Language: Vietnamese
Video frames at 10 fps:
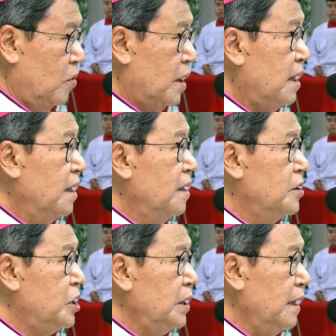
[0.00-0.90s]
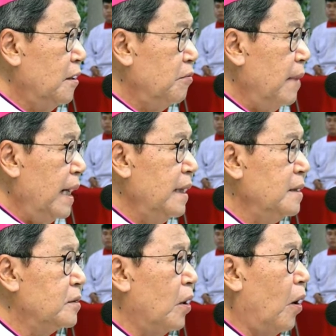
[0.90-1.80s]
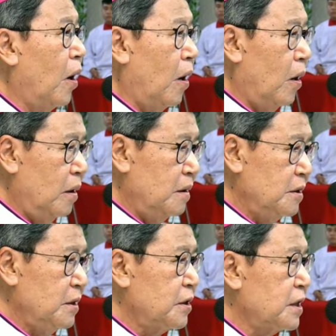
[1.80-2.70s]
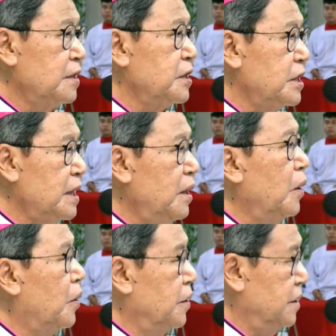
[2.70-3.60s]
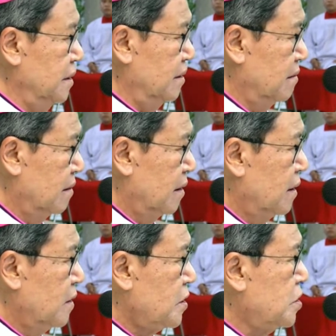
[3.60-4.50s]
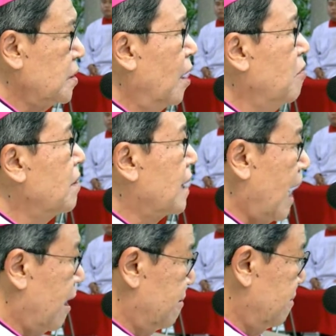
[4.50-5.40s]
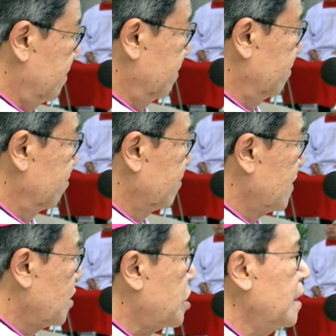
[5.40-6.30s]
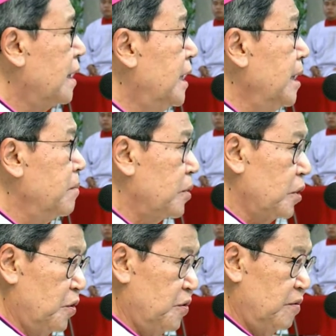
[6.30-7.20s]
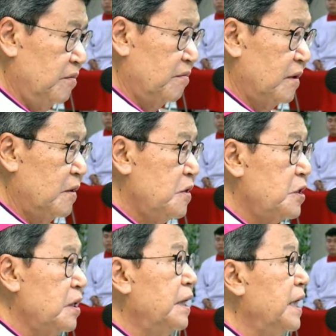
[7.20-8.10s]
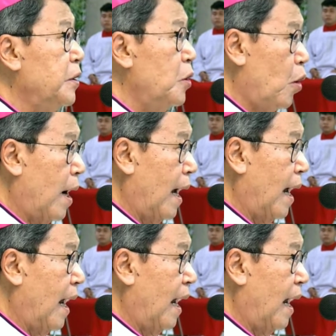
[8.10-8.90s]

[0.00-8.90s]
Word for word: một cái cử chỉ bày tỏ sự xin lỗi sự đồng cảm sự khiêm tốn sự hiền hòa